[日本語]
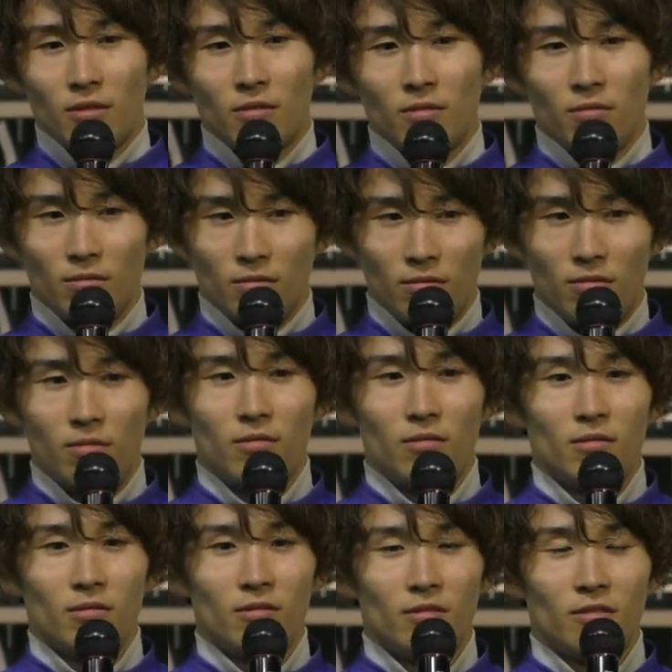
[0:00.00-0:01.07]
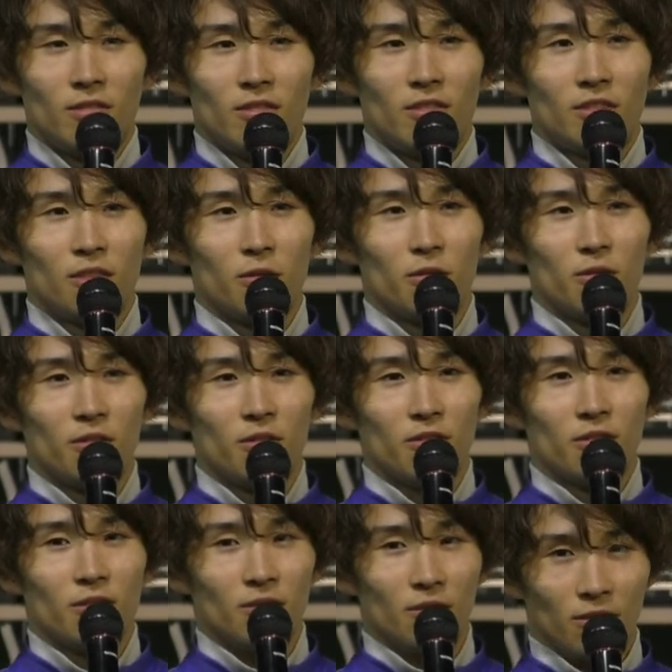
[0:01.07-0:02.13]
うんその
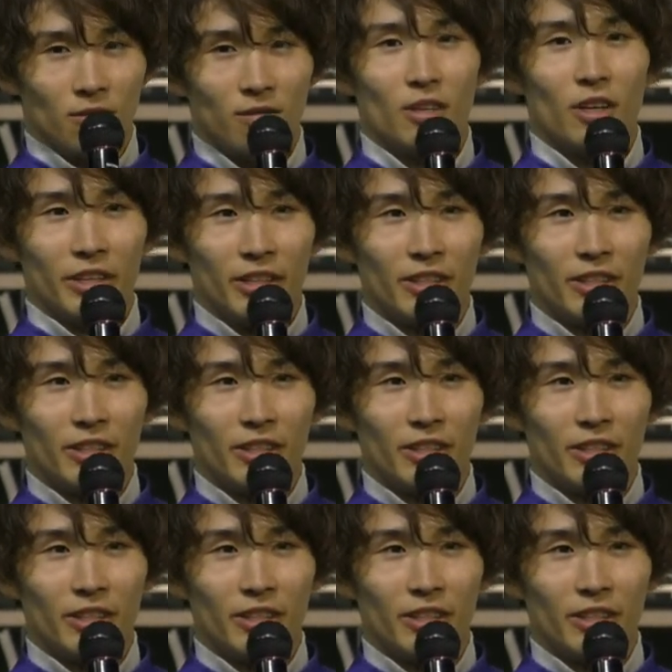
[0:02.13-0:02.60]
うんはい